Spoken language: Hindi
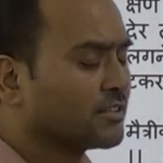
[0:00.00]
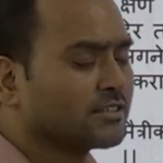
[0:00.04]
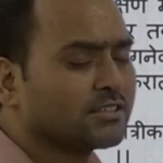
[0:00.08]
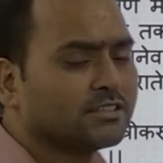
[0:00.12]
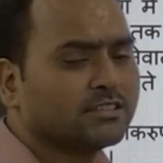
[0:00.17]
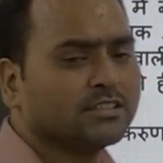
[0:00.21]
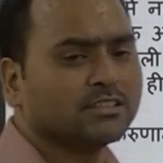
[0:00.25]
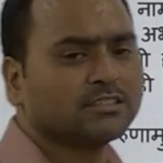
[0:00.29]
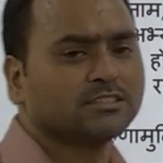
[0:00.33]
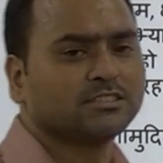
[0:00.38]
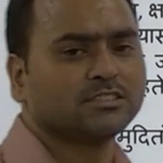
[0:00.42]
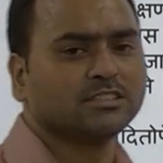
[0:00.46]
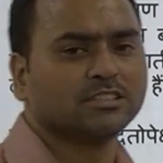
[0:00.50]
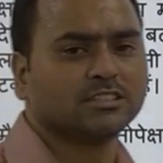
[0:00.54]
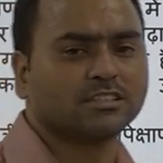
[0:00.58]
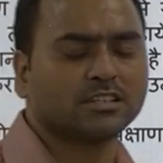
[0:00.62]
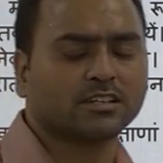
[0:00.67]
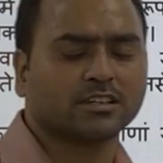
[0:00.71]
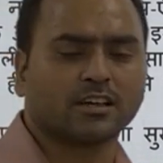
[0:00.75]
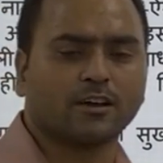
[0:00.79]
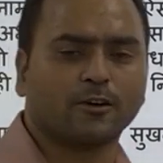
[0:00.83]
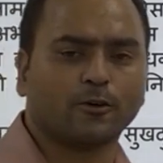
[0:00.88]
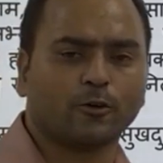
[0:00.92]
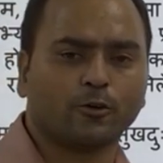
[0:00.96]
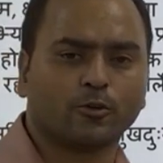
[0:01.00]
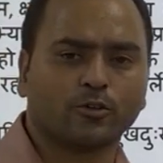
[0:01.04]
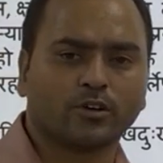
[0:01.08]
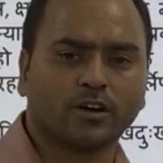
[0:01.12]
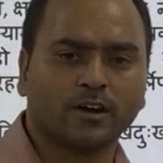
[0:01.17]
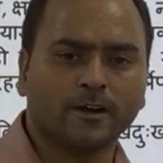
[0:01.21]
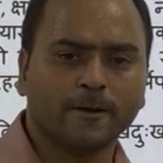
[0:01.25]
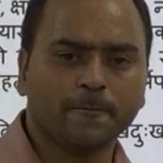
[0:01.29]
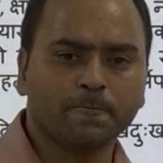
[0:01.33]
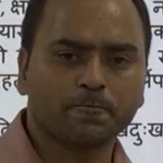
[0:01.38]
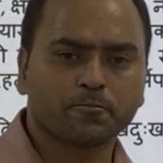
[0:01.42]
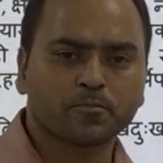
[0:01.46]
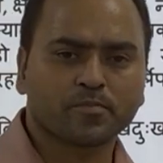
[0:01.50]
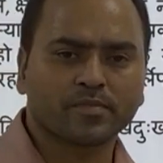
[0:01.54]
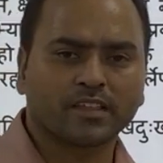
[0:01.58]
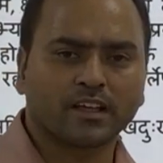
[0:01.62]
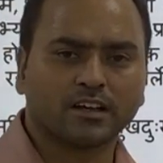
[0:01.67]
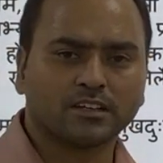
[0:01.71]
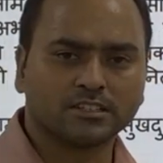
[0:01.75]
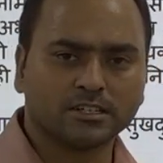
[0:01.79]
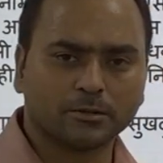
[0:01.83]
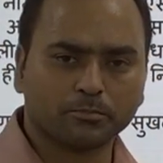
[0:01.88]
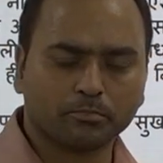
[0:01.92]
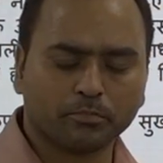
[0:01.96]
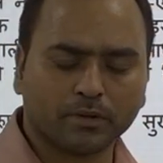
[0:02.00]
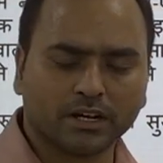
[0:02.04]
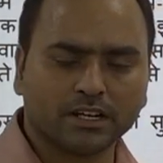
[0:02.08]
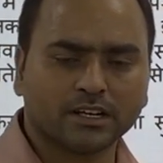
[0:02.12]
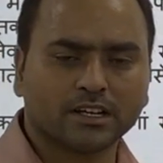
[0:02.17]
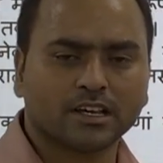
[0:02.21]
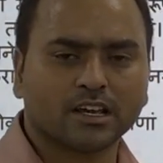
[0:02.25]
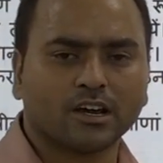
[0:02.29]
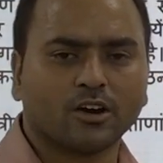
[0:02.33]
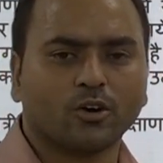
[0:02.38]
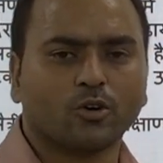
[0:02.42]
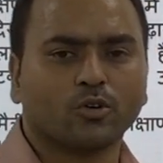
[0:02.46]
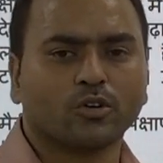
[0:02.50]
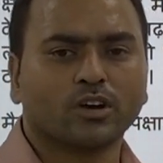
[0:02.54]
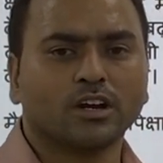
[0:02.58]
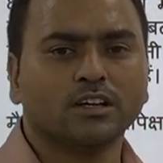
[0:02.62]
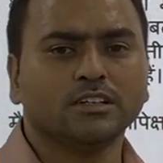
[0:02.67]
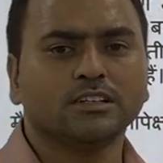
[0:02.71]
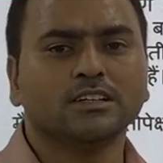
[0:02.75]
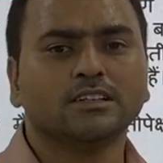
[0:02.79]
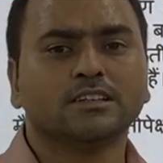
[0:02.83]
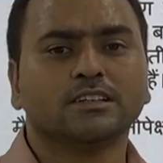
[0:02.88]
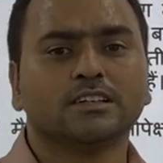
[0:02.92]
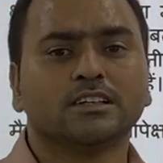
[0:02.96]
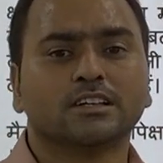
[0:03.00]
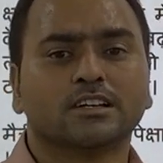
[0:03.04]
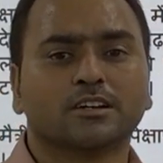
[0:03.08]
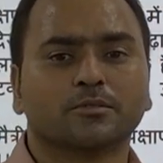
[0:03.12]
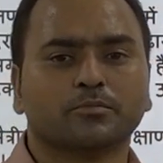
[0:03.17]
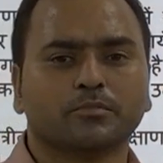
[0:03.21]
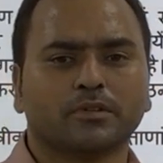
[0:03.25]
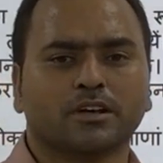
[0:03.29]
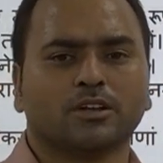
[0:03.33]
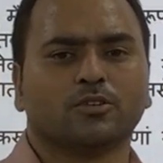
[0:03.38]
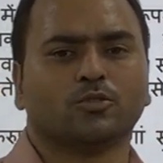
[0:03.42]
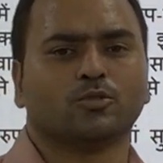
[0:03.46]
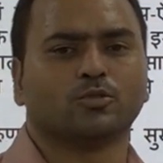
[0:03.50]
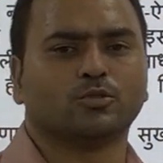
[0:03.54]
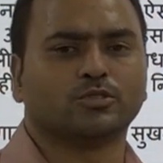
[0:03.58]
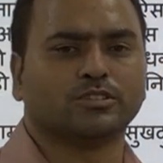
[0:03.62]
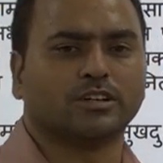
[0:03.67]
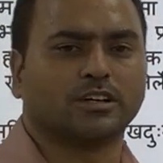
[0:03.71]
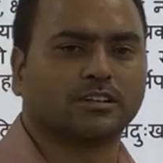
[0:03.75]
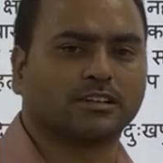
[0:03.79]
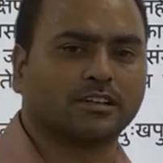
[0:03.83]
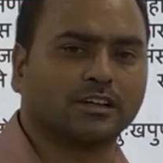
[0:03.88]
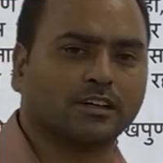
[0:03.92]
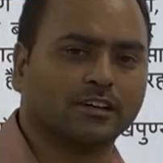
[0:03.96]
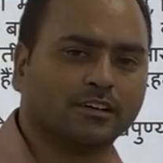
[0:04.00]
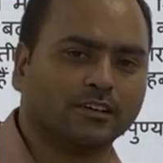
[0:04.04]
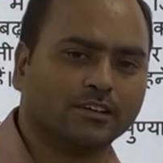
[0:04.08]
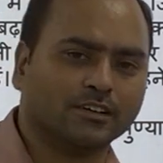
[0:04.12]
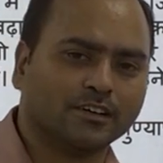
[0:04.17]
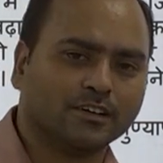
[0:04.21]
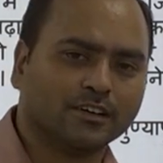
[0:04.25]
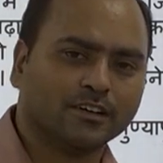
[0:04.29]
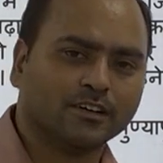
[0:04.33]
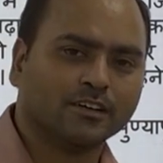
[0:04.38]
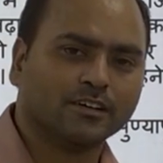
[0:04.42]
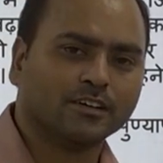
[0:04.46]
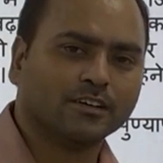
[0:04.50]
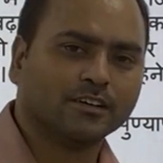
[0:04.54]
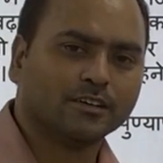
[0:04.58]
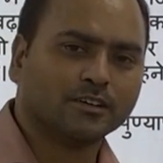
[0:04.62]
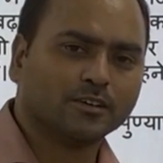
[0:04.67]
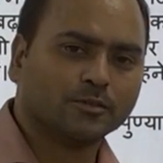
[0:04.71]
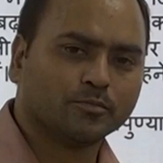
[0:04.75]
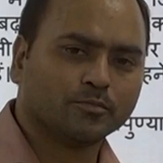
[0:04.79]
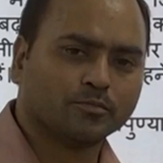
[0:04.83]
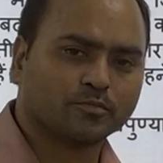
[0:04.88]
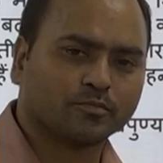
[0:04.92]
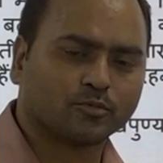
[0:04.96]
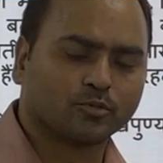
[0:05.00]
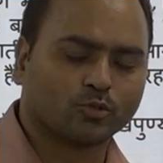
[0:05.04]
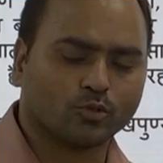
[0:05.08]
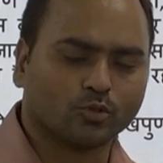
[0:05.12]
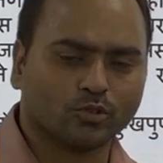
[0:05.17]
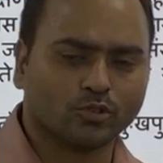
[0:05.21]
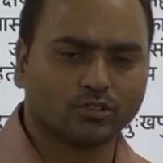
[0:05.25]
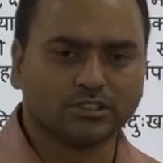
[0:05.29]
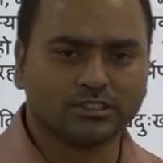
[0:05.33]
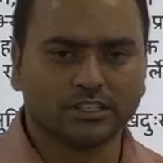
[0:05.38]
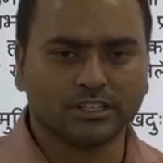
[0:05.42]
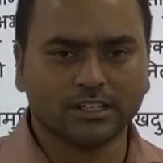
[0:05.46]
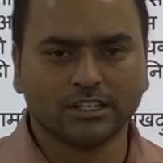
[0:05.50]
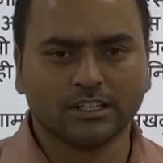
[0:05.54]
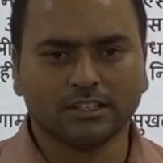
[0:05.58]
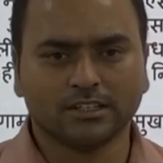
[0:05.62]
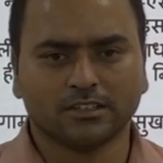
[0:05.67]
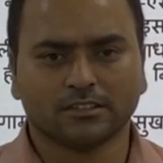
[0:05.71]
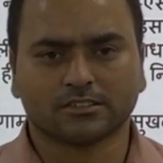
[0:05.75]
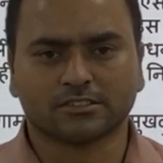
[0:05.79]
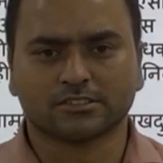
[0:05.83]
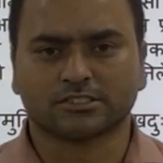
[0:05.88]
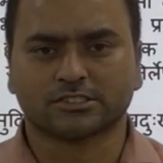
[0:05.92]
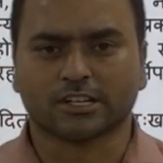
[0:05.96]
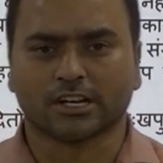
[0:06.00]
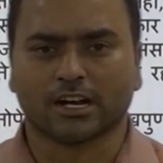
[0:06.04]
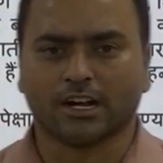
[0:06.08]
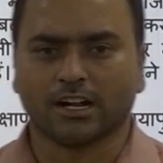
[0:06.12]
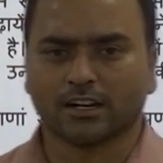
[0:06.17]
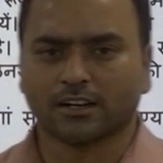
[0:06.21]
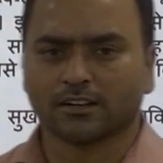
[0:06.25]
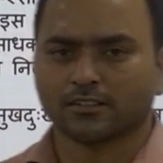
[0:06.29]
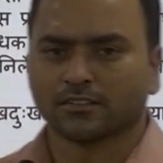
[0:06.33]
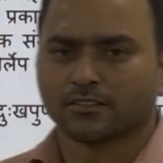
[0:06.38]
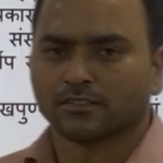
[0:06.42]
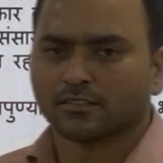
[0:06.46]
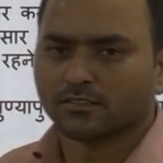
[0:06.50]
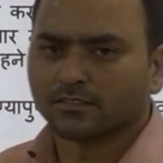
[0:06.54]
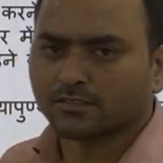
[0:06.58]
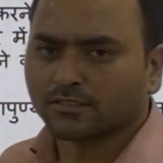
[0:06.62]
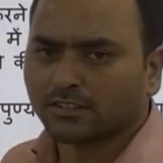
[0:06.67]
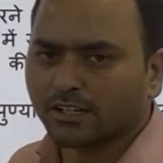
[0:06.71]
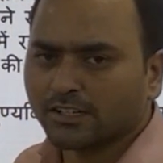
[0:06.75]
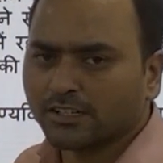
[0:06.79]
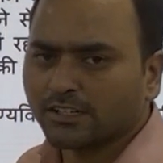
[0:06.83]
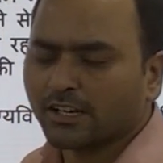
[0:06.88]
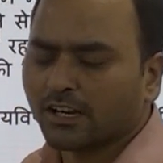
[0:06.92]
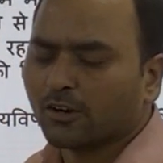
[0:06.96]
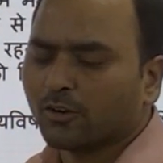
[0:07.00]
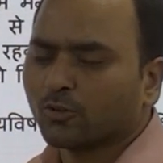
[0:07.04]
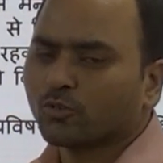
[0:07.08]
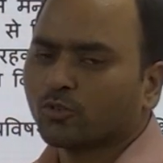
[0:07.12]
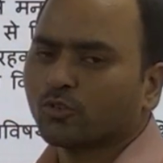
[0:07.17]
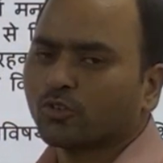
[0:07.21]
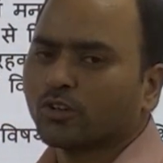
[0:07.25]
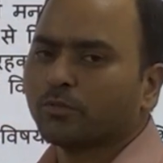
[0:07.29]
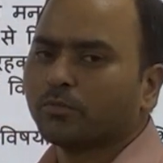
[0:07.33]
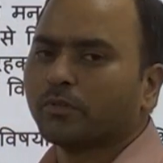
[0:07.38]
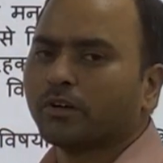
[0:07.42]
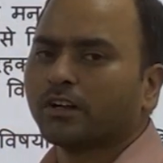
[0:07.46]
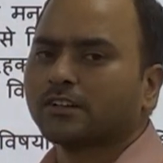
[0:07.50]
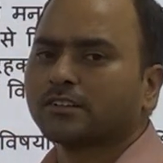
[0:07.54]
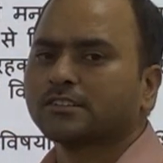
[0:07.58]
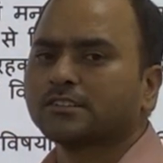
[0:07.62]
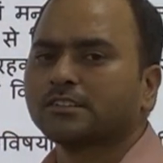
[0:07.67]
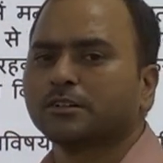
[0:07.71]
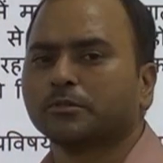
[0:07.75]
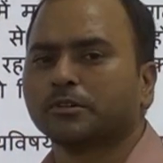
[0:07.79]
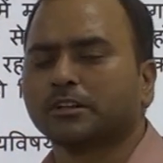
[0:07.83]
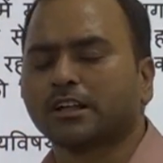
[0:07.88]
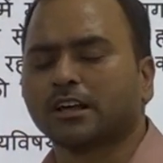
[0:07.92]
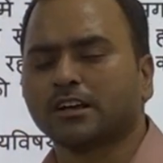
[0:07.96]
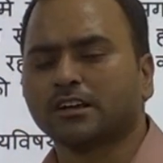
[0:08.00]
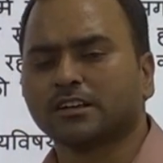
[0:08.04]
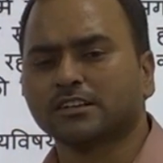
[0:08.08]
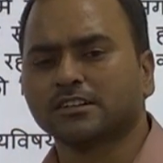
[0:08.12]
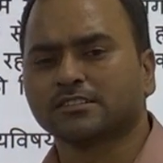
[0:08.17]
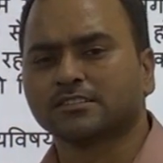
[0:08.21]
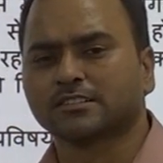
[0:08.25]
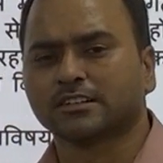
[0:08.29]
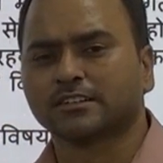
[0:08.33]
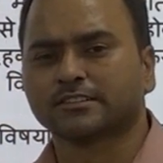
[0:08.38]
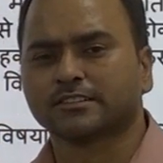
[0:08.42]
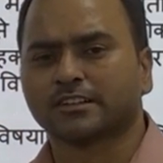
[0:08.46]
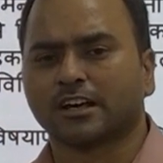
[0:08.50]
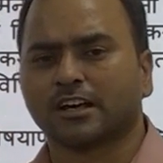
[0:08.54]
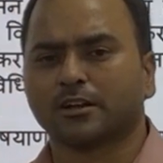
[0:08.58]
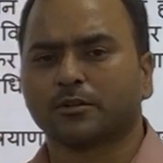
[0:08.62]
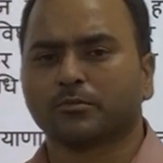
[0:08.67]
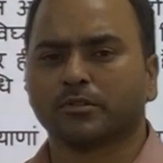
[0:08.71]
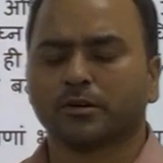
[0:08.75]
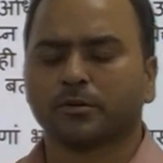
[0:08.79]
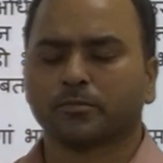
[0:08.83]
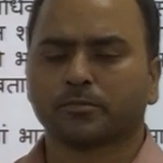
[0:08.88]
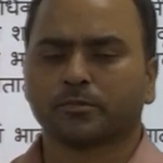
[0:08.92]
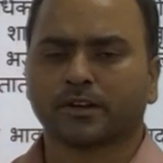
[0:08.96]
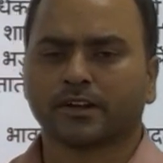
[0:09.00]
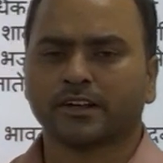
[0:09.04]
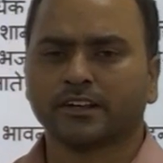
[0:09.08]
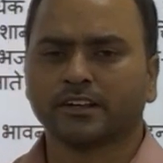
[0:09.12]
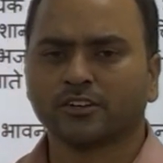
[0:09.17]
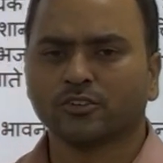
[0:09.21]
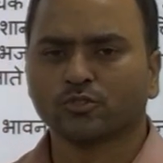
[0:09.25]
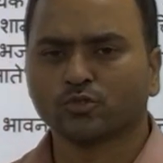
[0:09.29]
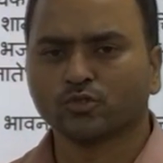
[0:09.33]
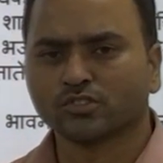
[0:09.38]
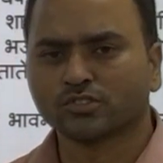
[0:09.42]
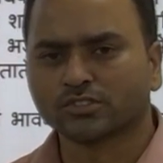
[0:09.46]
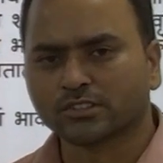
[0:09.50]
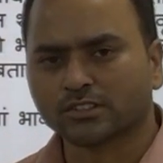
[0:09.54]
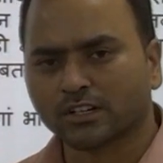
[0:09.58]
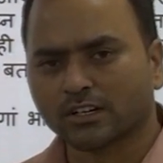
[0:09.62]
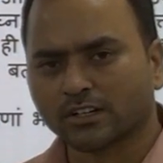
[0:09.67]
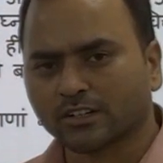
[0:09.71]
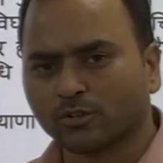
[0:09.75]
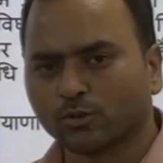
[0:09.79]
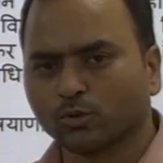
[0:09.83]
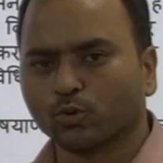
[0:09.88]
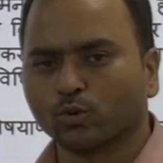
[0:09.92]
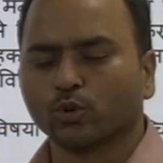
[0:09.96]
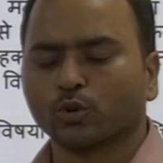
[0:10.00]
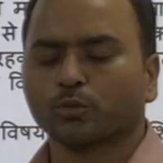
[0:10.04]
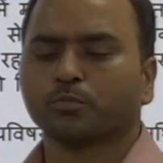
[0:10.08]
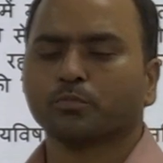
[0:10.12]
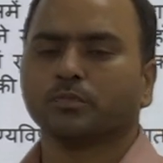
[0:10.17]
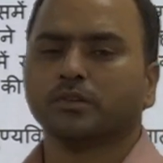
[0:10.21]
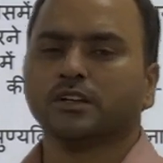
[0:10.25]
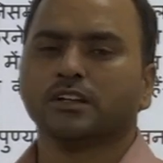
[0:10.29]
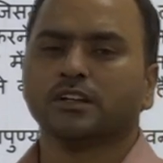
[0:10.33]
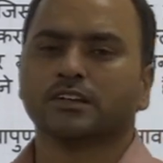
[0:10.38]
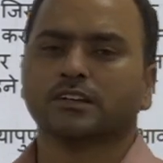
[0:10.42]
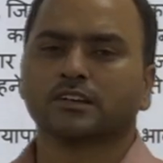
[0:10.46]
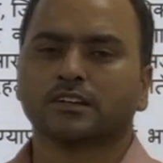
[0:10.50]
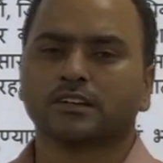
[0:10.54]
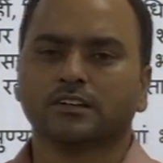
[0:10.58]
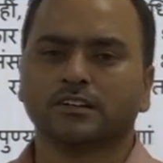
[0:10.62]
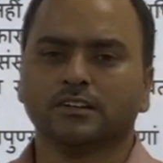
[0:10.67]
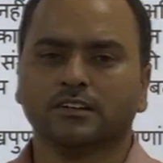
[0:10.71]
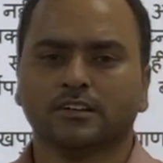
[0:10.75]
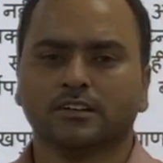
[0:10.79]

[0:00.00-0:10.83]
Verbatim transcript: से ये चित्त क्या होगा ये मन क्या होगा ये निर्मल हो जाता है तो ये चार तरीका उन्होंने महर्षि ने बताया कि संसार में आप रहेंगे तो इस तरह के लोग मिलेंगे